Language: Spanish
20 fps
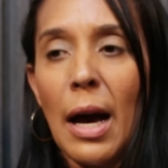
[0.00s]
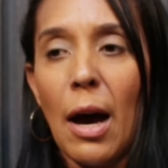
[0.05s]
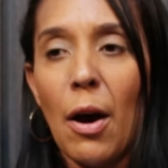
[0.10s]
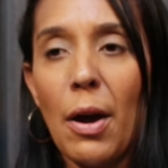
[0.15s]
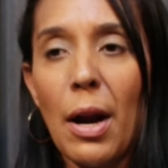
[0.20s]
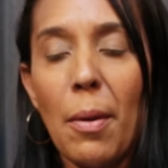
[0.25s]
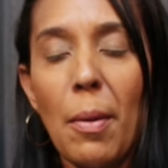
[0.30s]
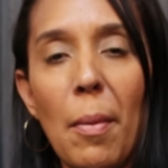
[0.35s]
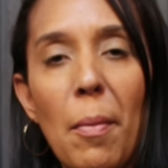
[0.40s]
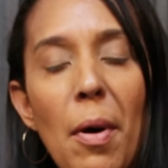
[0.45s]

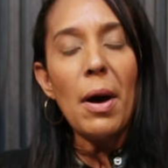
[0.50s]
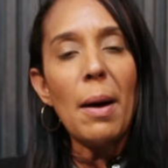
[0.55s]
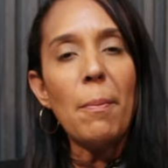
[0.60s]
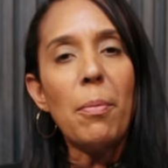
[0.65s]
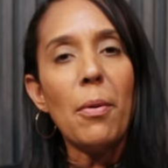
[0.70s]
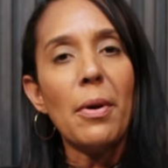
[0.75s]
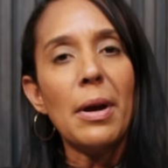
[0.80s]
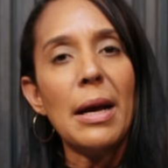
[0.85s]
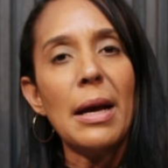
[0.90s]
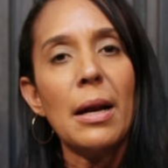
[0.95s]
Ahora vamos a
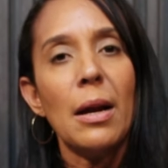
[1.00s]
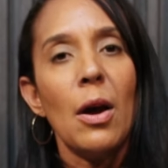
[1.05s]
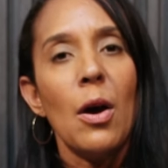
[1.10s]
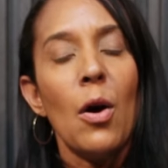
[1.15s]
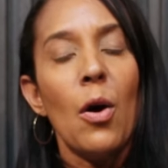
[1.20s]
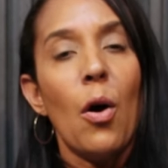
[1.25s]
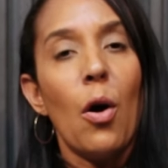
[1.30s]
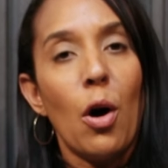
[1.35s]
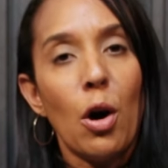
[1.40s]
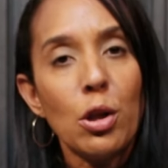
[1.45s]
poner
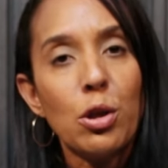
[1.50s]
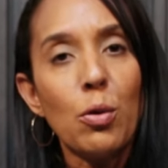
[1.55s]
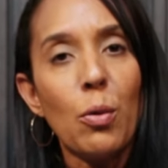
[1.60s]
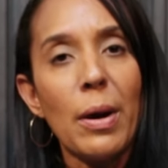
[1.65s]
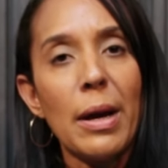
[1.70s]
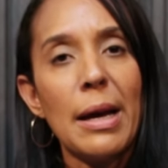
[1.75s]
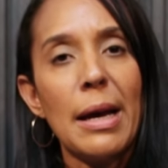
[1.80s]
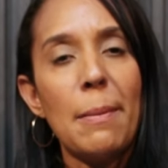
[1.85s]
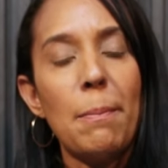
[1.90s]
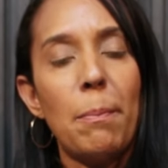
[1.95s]
otro
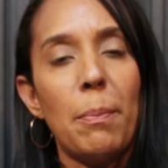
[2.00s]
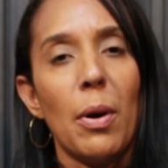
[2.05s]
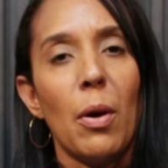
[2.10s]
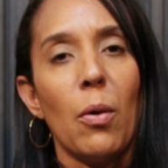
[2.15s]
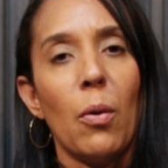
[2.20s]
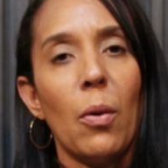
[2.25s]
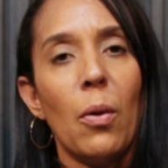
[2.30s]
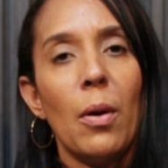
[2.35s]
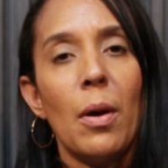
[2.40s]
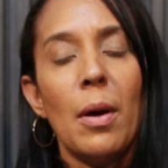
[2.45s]

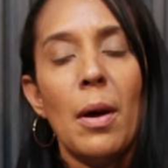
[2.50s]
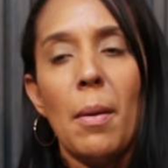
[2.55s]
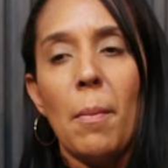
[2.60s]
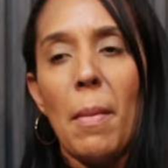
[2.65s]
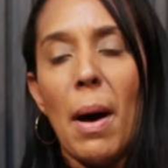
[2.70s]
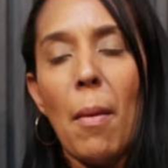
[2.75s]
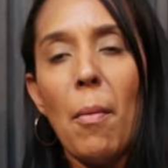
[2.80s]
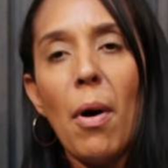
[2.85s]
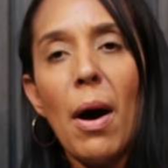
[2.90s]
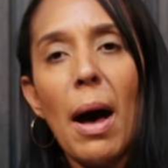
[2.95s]
ejemplo.
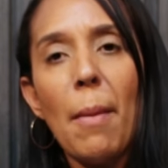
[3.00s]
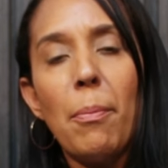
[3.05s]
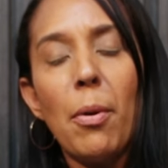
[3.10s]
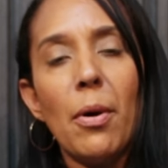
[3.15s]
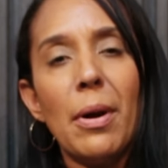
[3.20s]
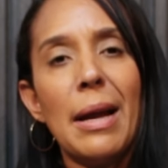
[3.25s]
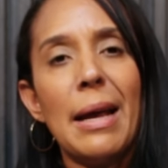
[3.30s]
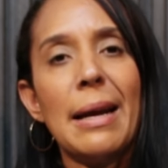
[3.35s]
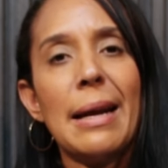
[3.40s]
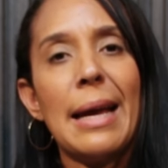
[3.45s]
Vamos a
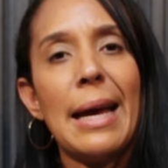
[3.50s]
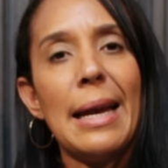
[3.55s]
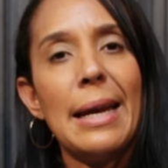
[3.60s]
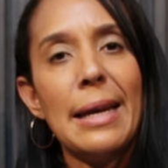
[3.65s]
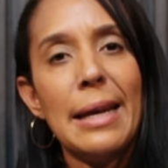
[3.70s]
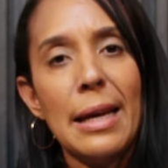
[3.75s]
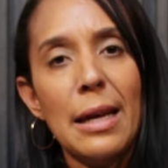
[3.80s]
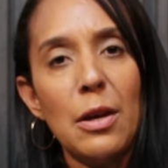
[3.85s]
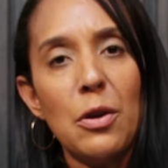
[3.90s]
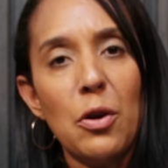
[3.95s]
poner que
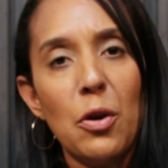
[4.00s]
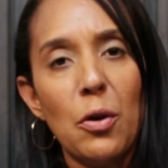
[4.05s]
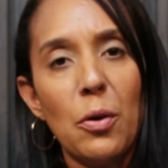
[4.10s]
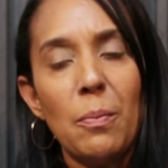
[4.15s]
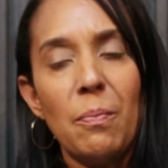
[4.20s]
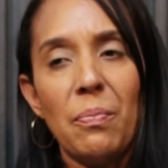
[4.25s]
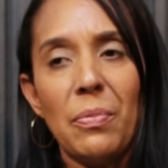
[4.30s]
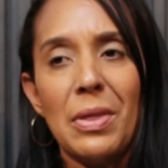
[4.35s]
el niño